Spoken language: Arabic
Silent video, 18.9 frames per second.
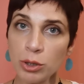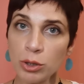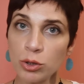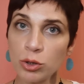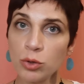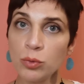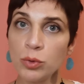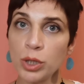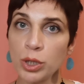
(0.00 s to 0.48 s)

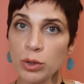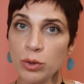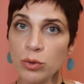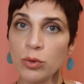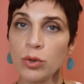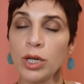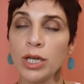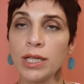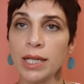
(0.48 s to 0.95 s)
بتحطوها
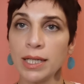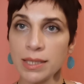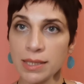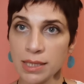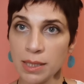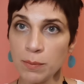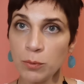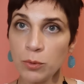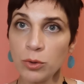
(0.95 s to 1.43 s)
انتم على
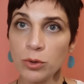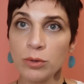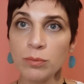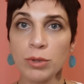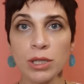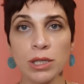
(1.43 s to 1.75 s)
حسابكم